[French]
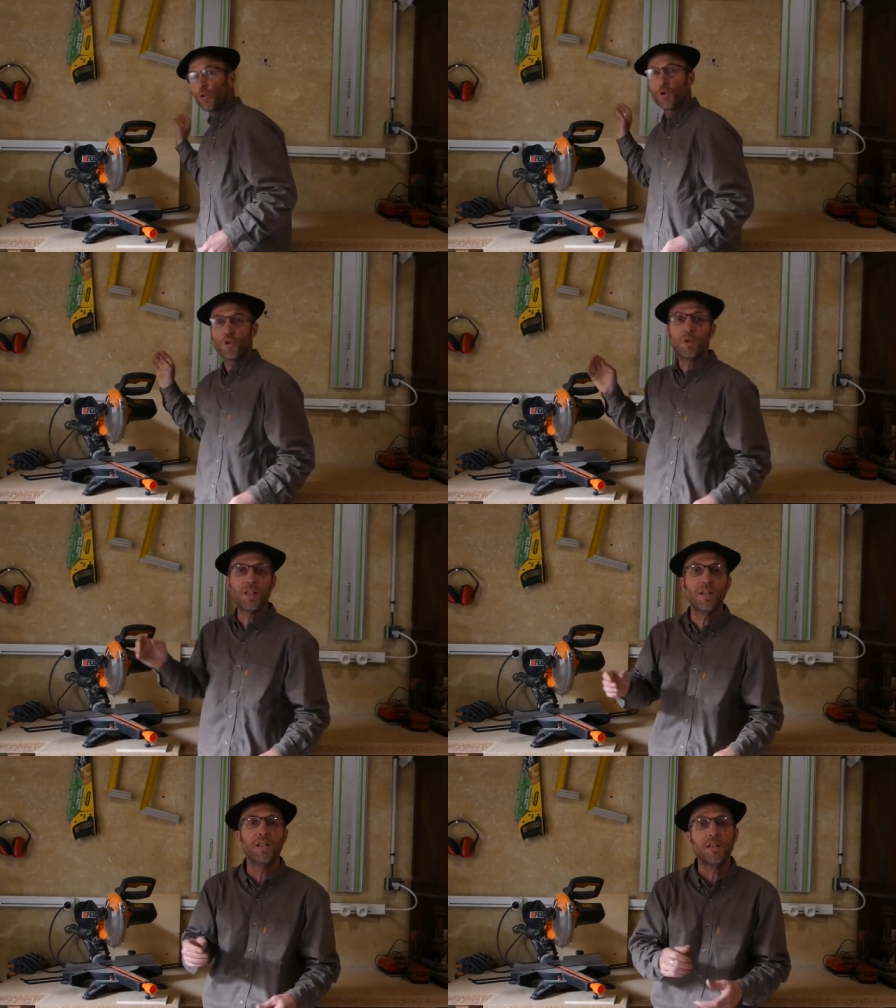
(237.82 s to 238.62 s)

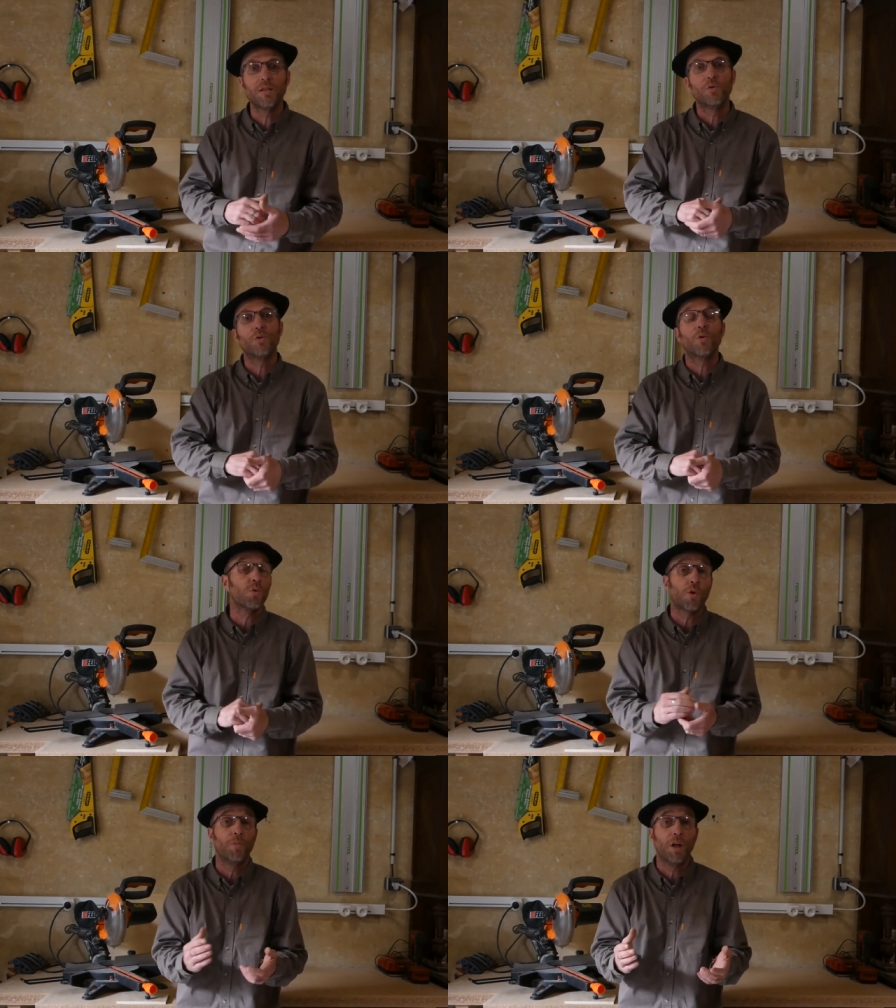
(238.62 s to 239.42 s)
j'utilise du
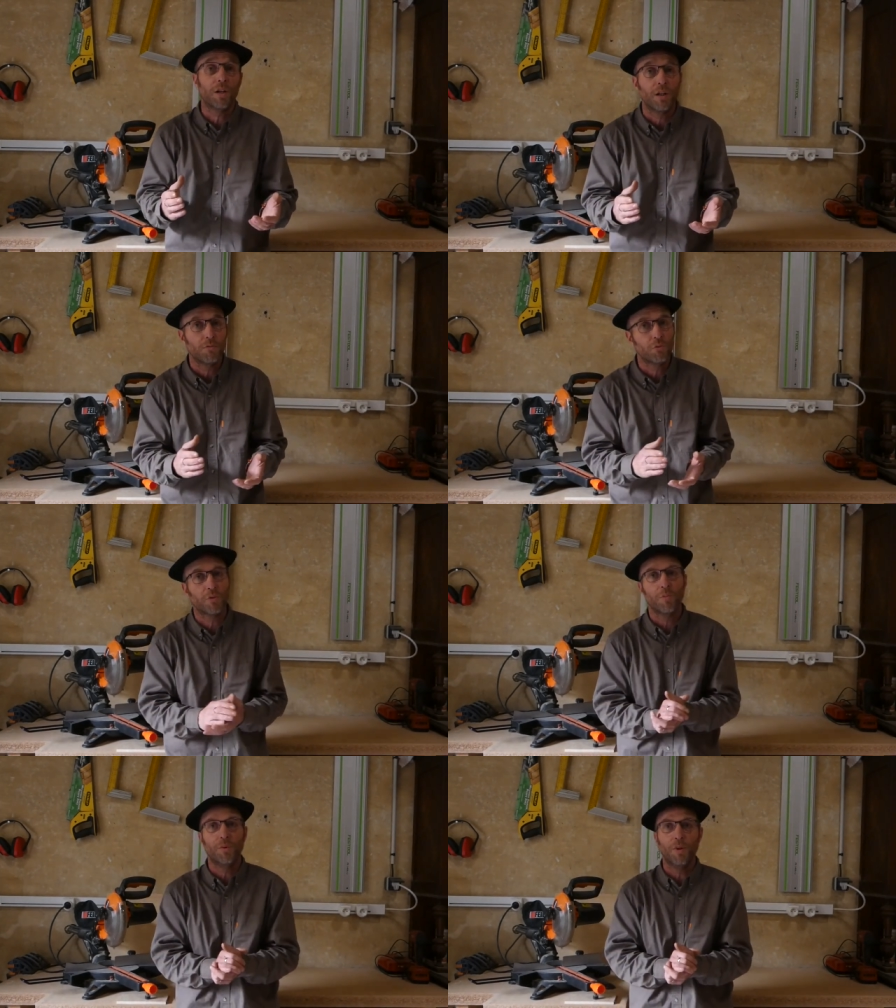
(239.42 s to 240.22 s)
contreplaqué, tout
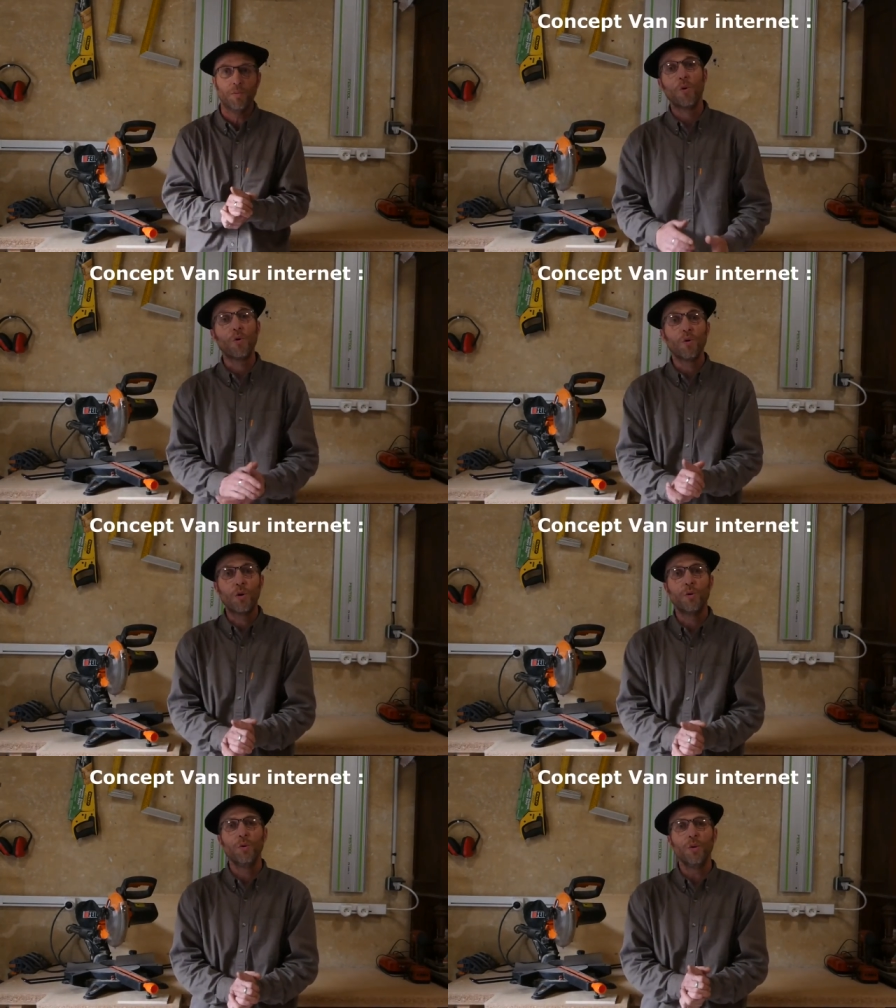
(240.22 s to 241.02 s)
simplement. Pour
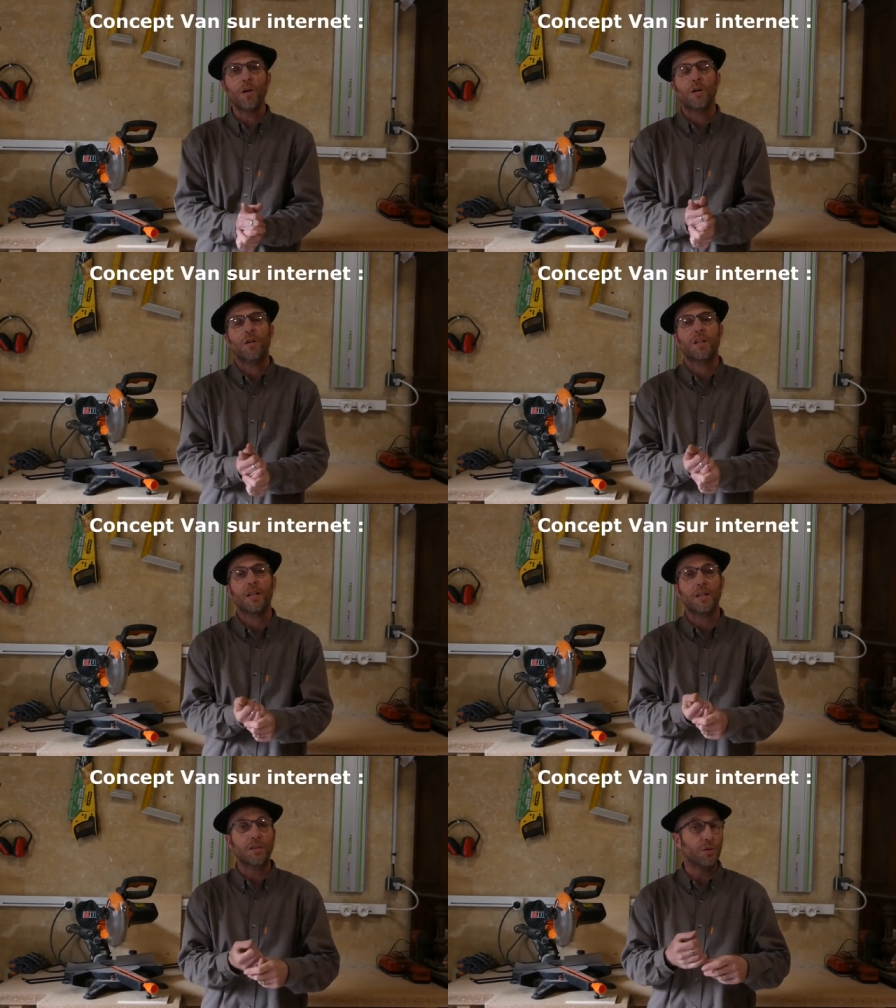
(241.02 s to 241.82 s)
conclure,
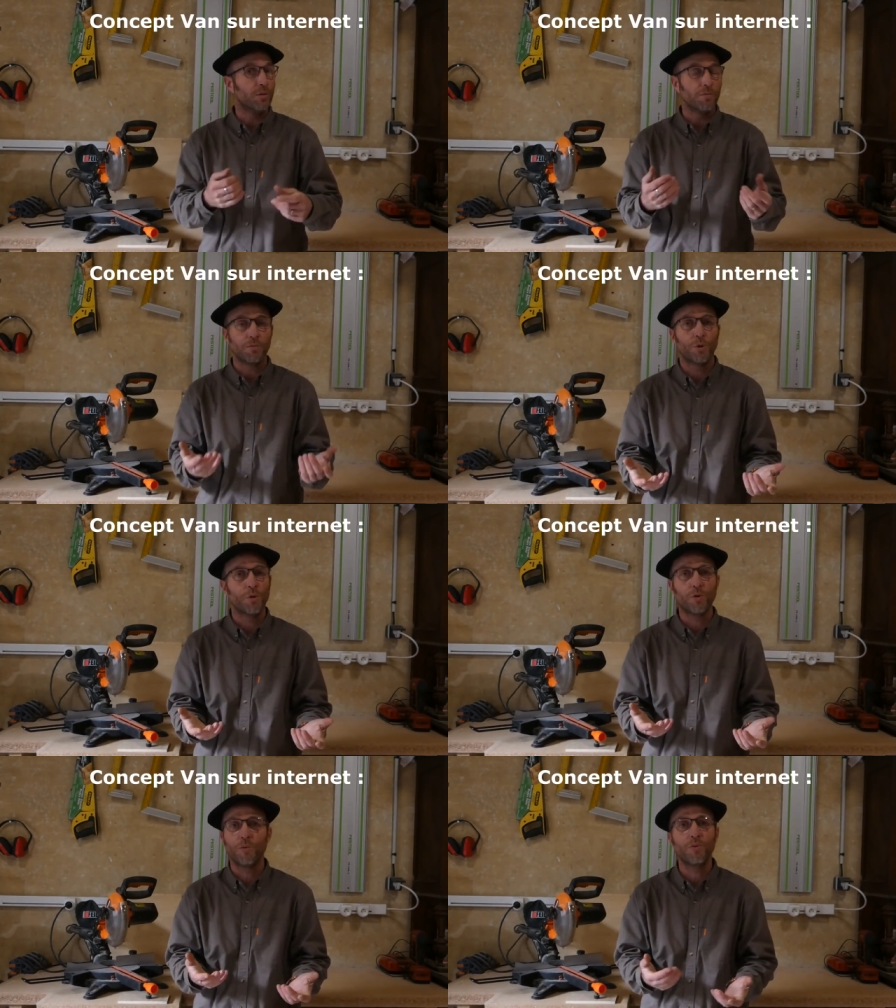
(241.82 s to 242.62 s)

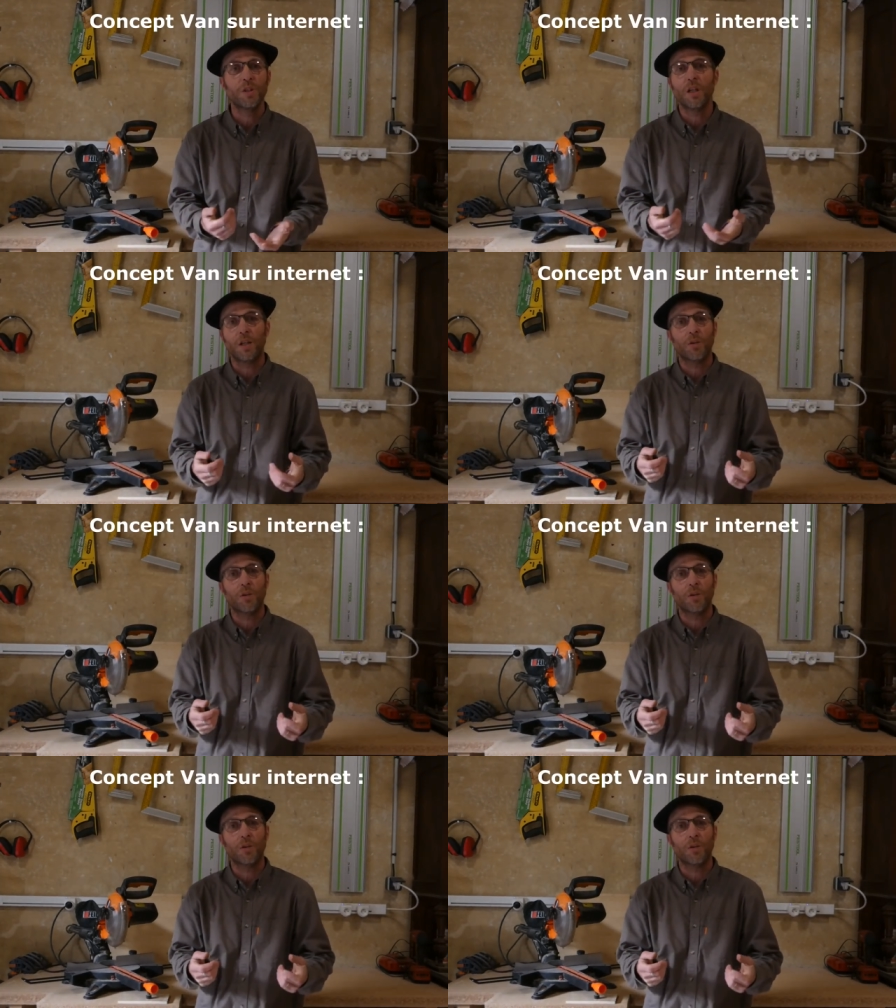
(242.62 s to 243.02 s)
juste vous dire